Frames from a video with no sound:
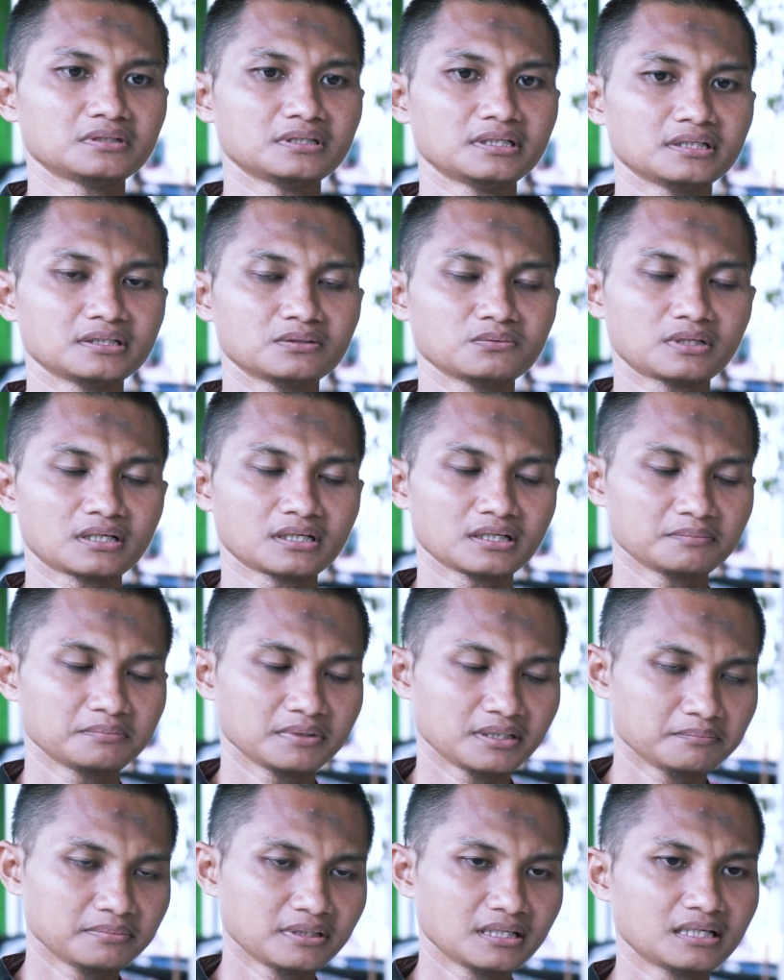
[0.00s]
dari keluarga
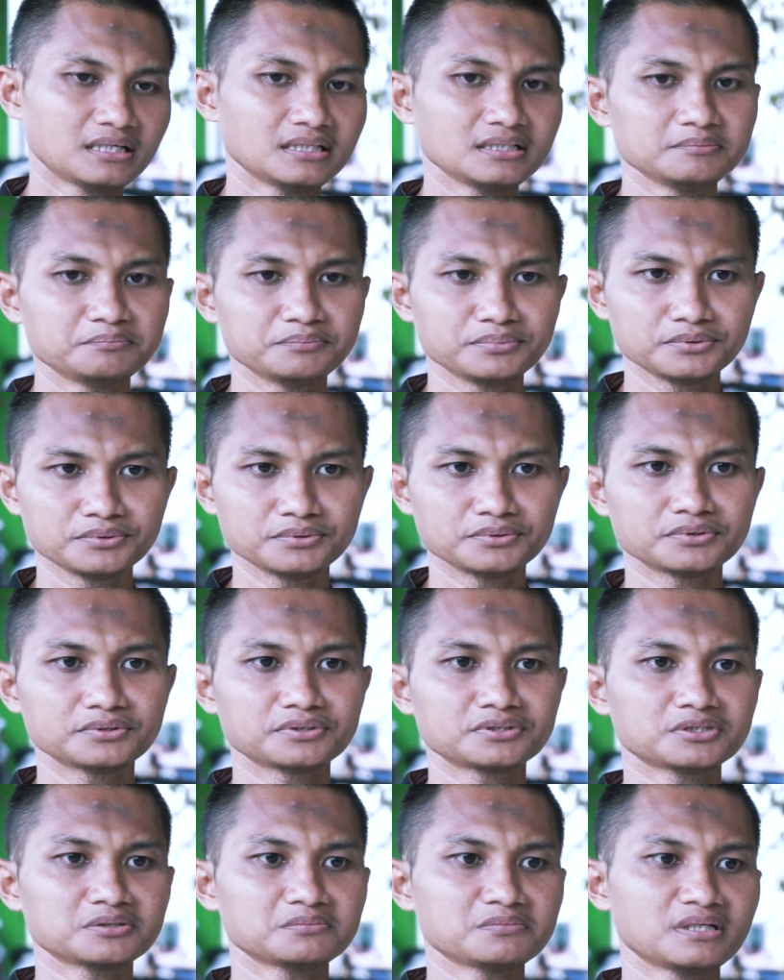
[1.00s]
bapak ibu
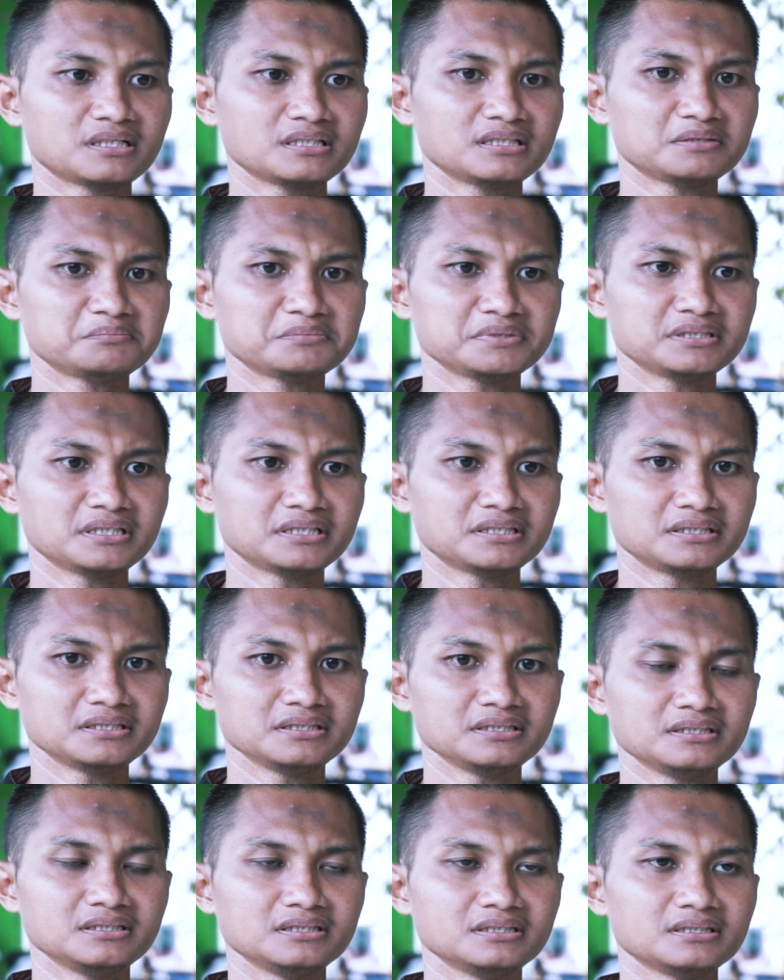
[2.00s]
semuanya
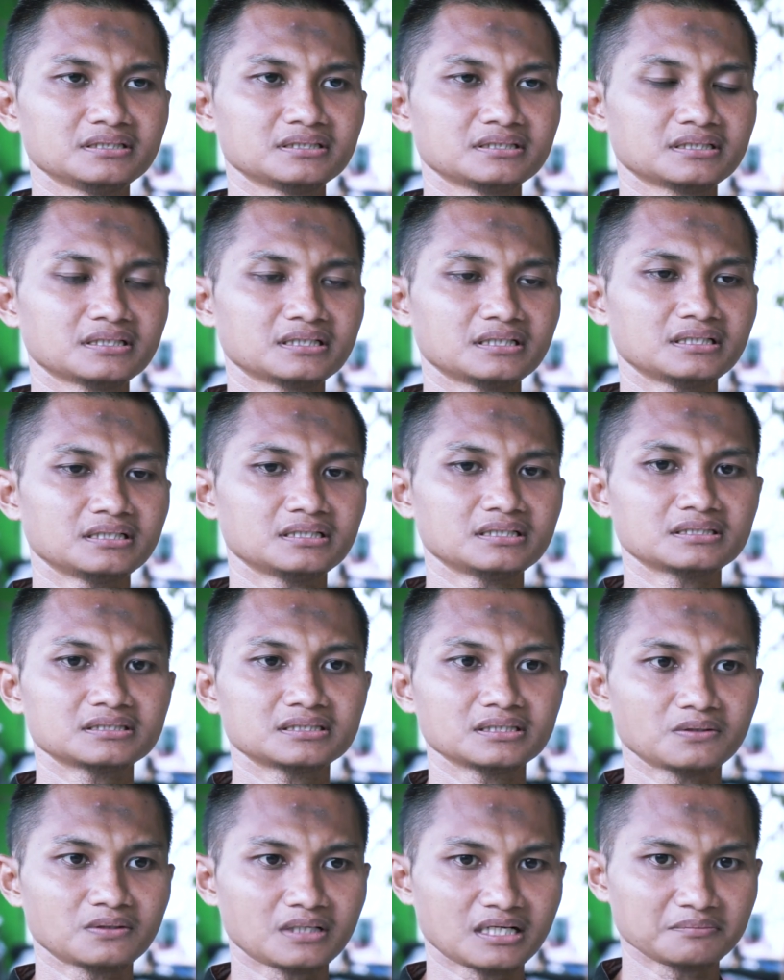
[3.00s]
menjadi uh,
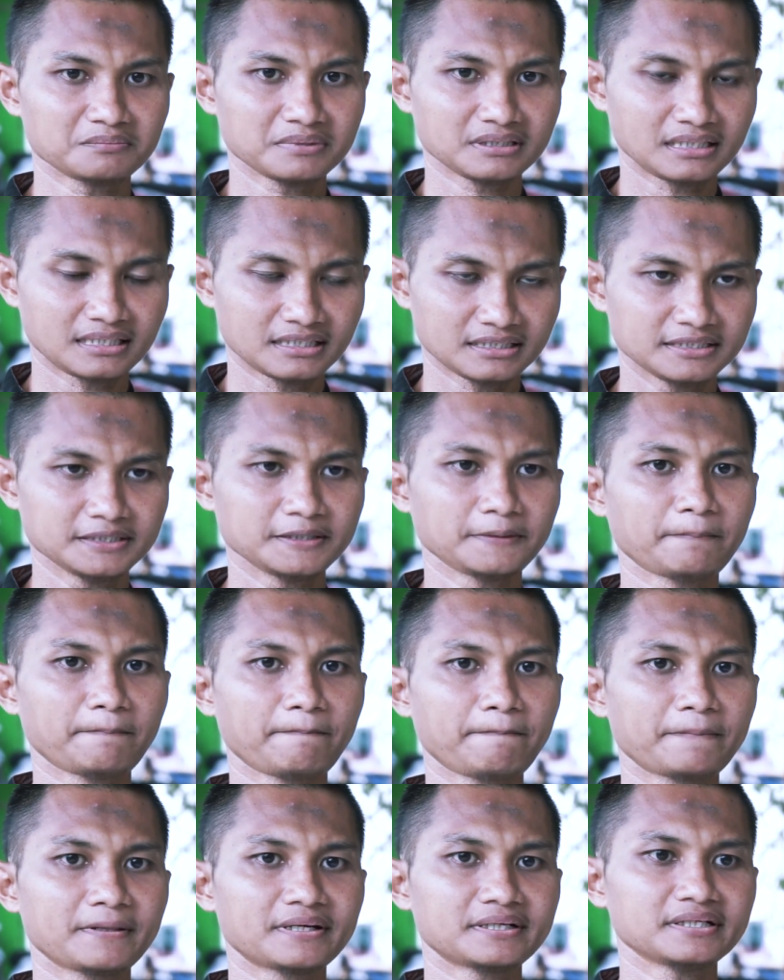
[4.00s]
seorang petani
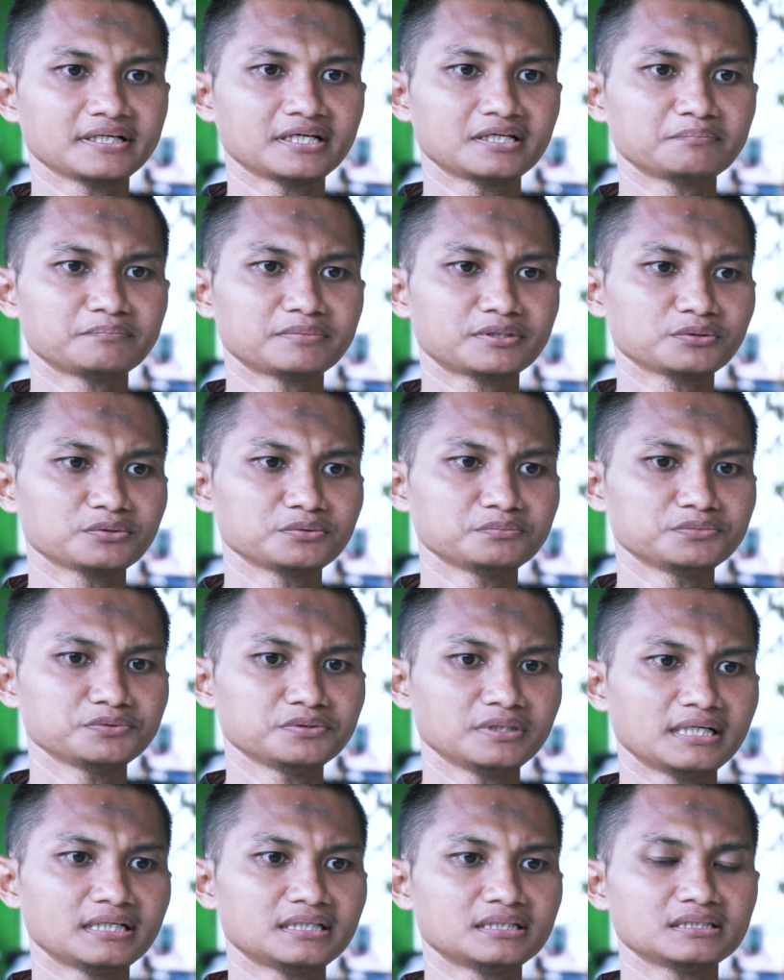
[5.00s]
dengan
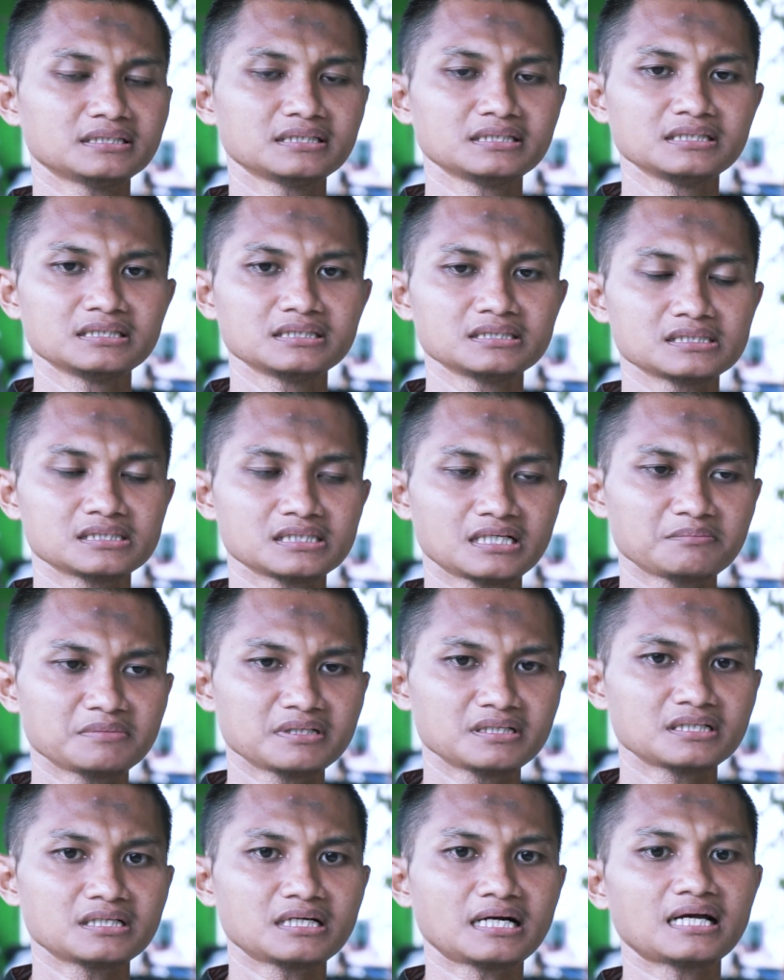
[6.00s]
pertumbuhan
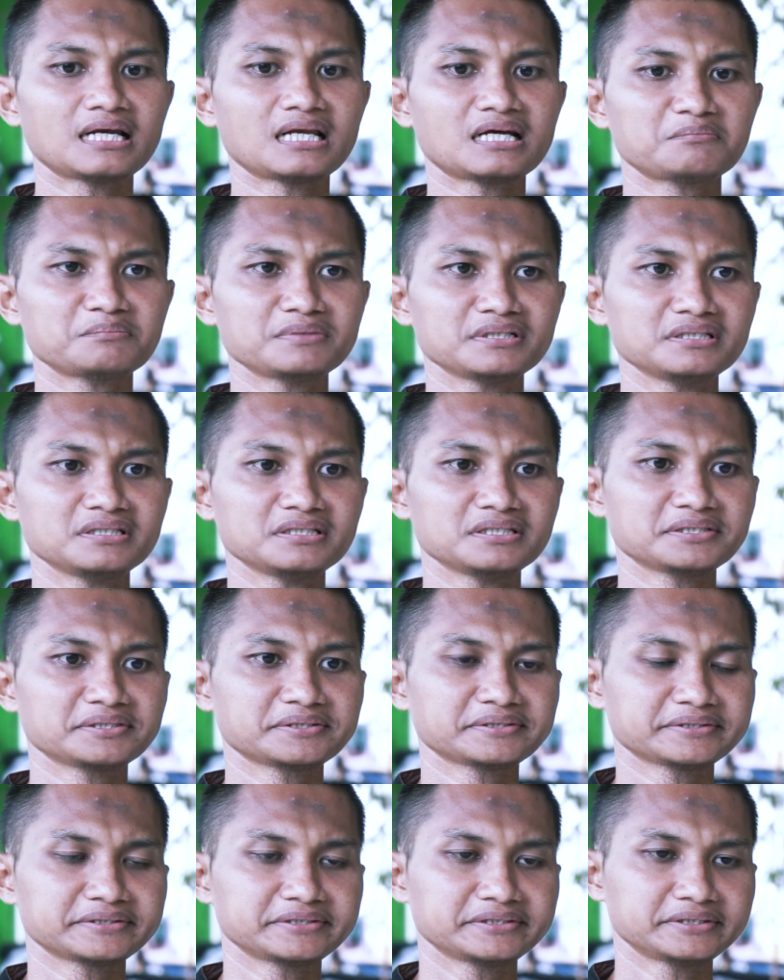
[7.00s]
sama alami
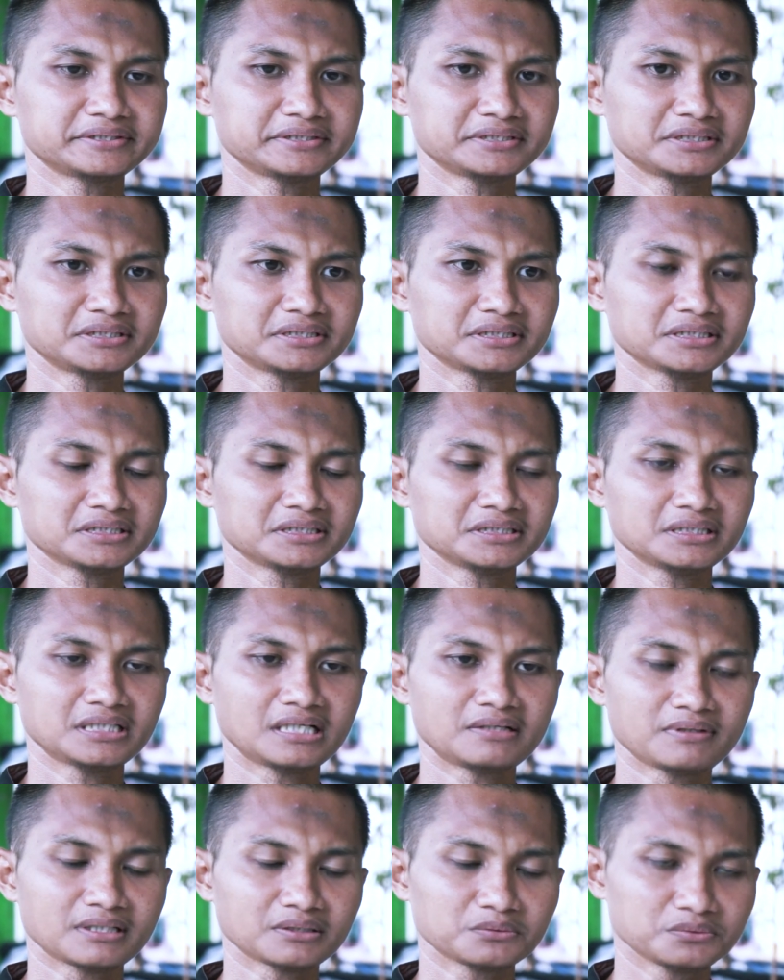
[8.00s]
uh,
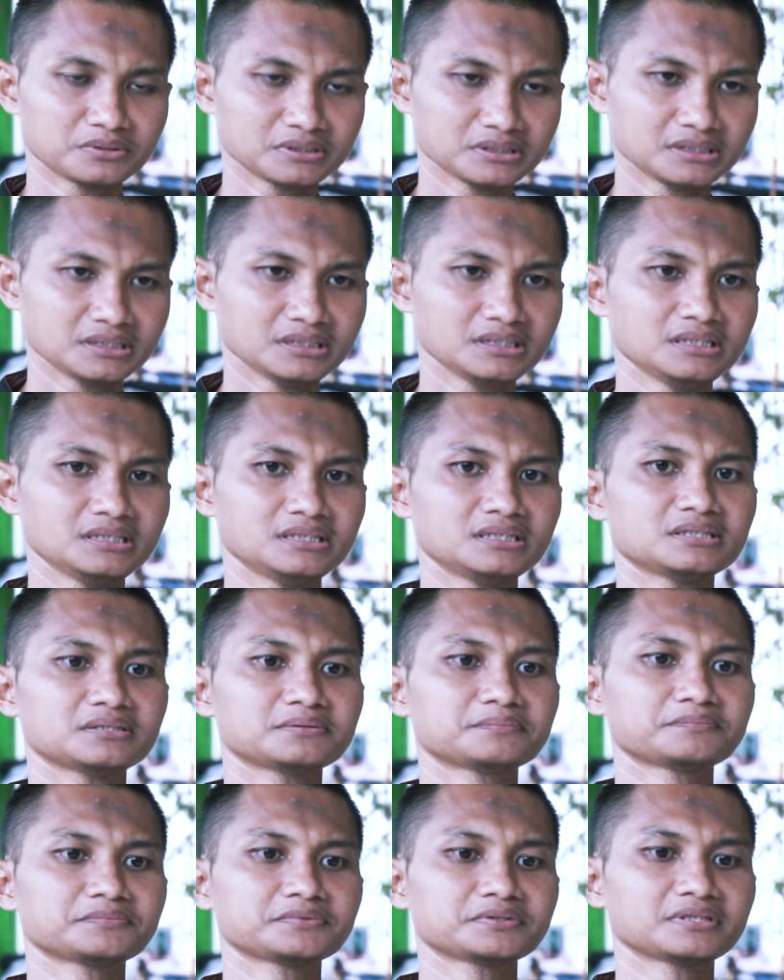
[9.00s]
ketika waktu kecil
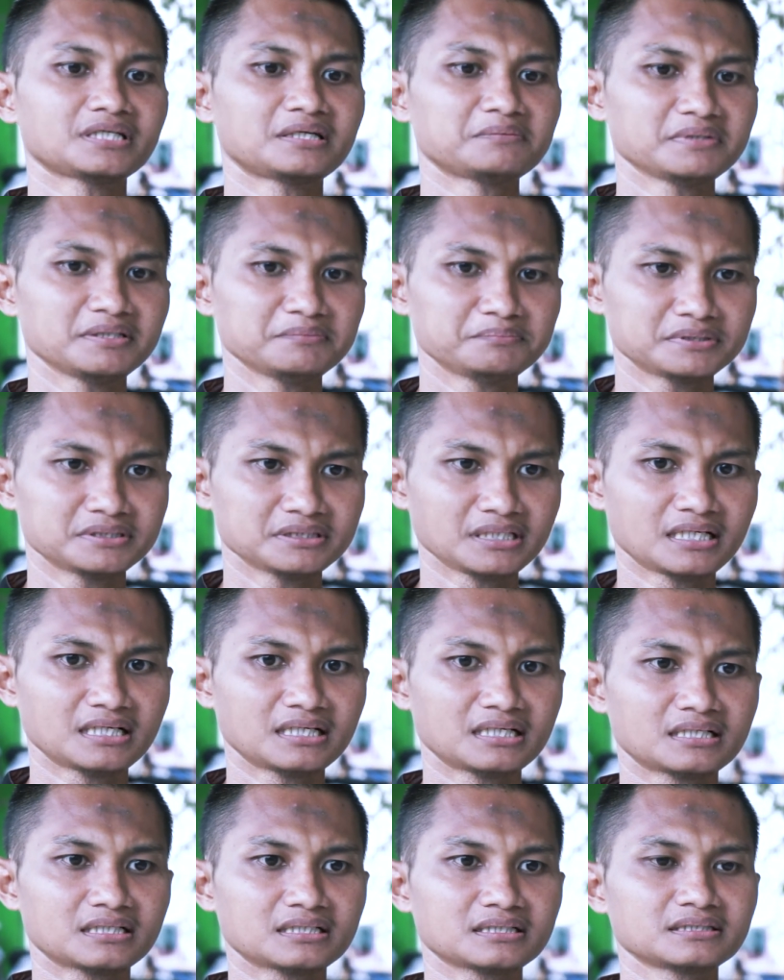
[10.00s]
sampai
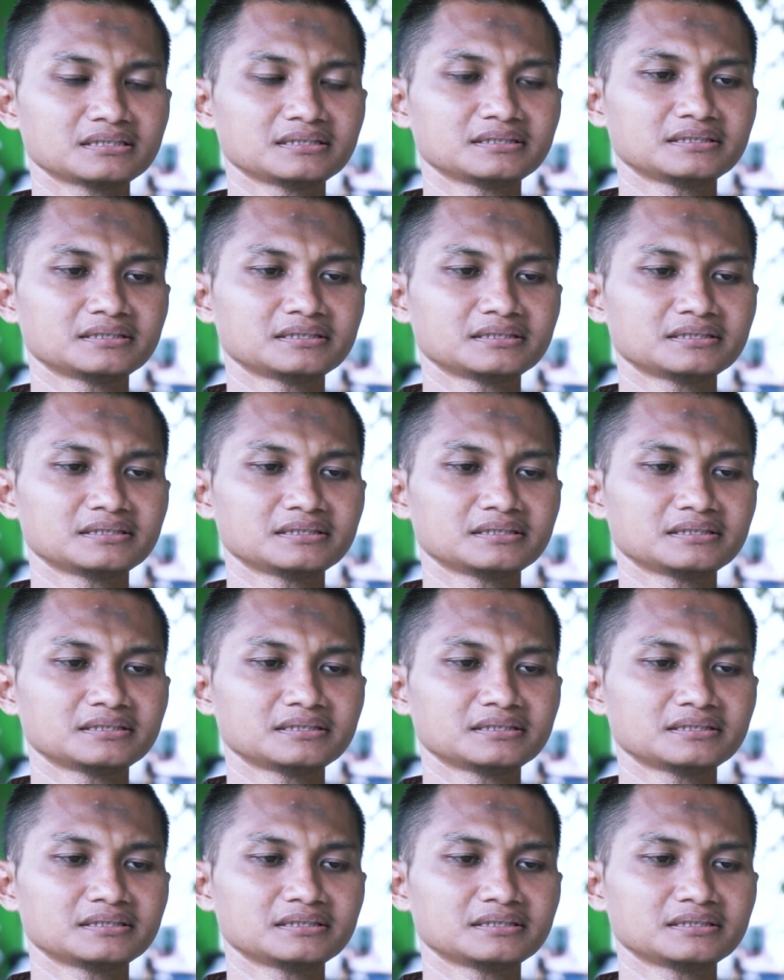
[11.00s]
besar